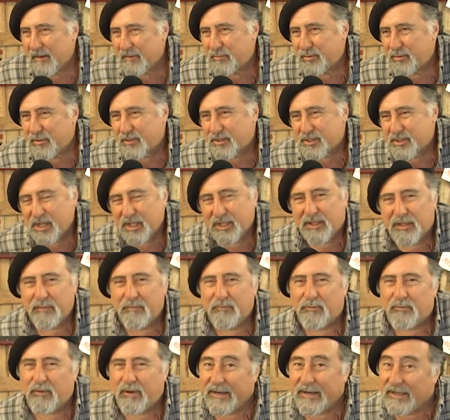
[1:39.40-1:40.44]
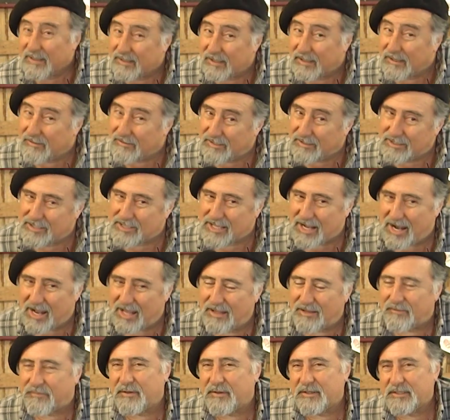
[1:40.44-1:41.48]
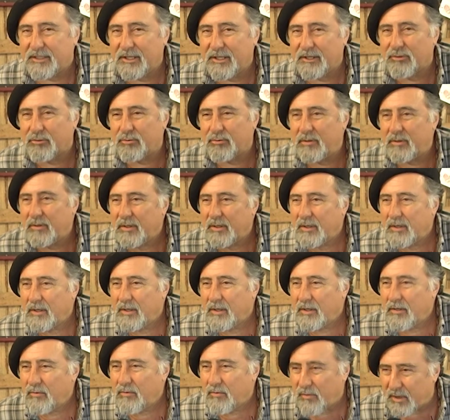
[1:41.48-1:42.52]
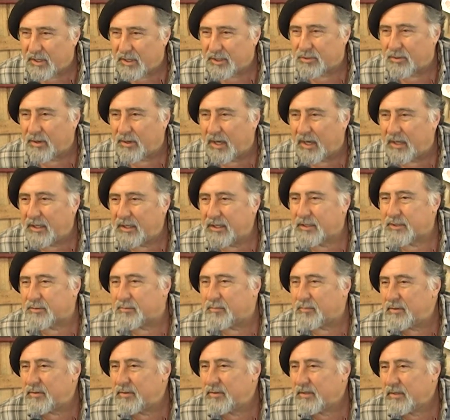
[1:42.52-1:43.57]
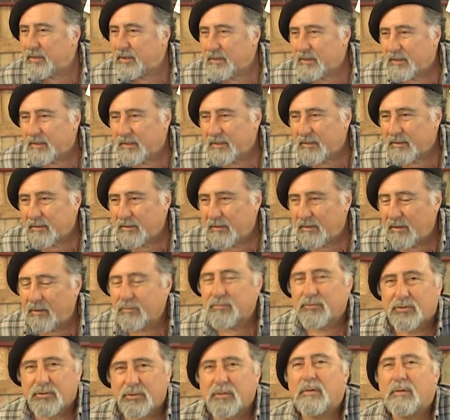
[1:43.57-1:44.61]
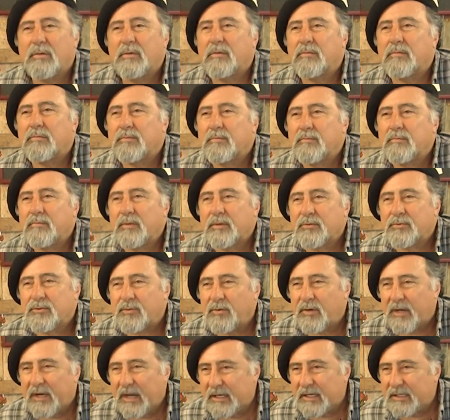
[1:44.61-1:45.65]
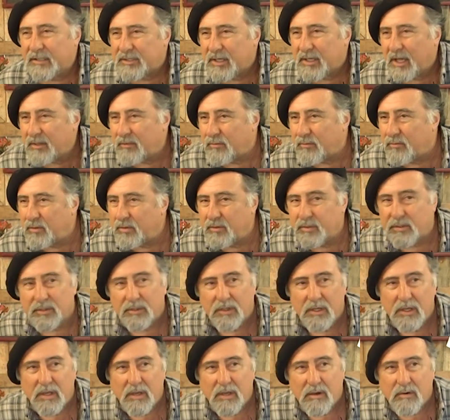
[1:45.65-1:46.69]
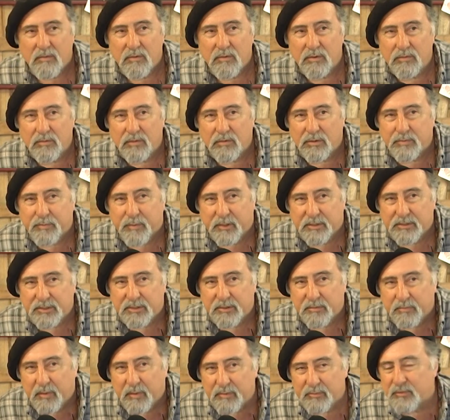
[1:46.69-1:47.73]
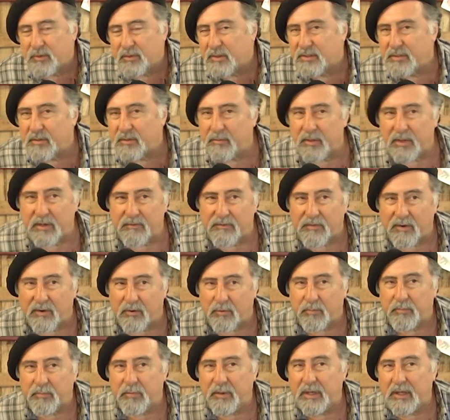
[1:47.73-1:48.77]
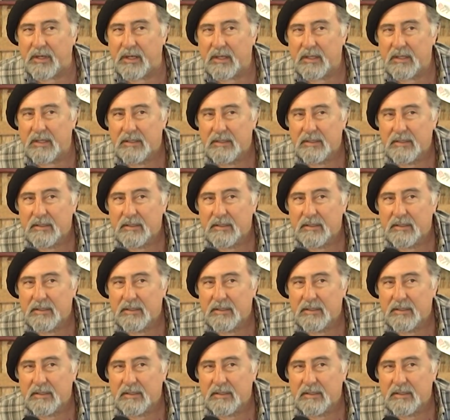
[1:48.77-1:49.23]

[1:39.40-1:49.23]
Porque já temos 40 anos na estrada fazendo o regionalismo. E eu sou, eu sou realizado quando, quando nós participamos da Semana Farroupilha,